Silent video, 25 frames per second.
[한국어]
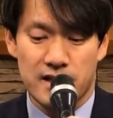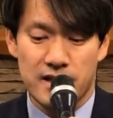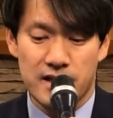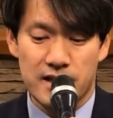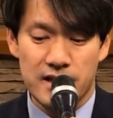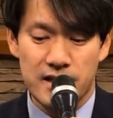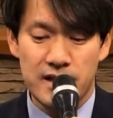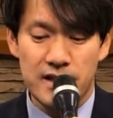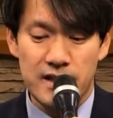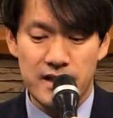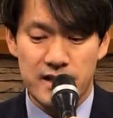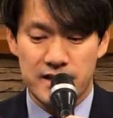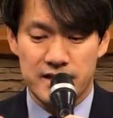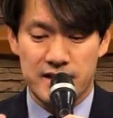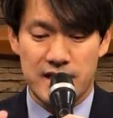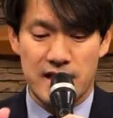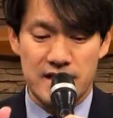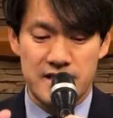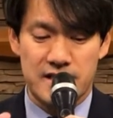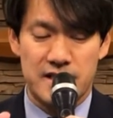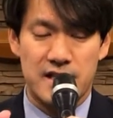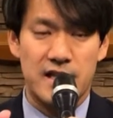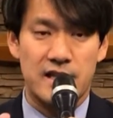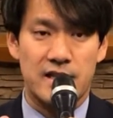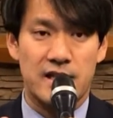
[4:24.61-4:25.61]
이
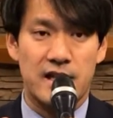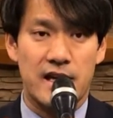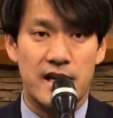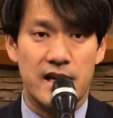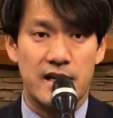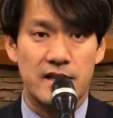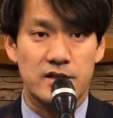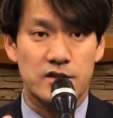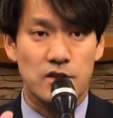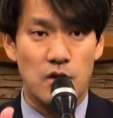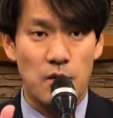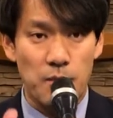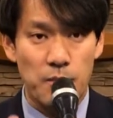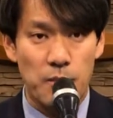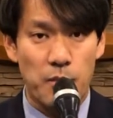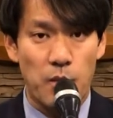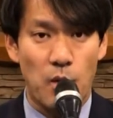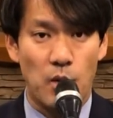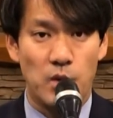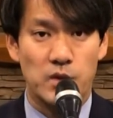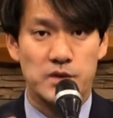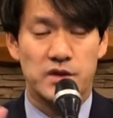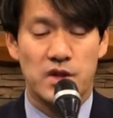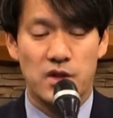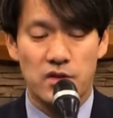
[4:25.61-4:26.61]
사실에 대한
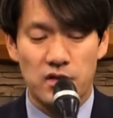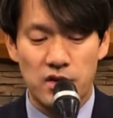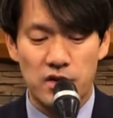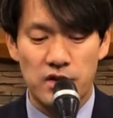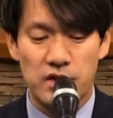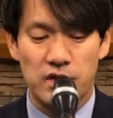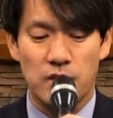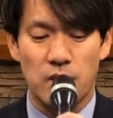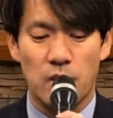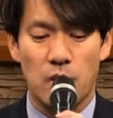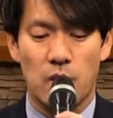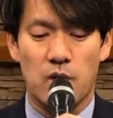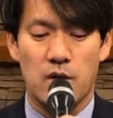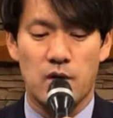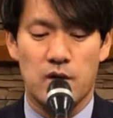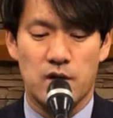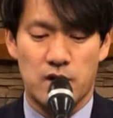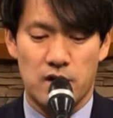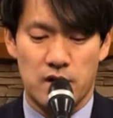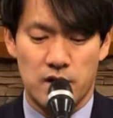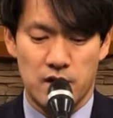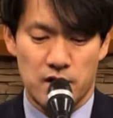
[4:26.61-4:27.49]
선포, 선언이고,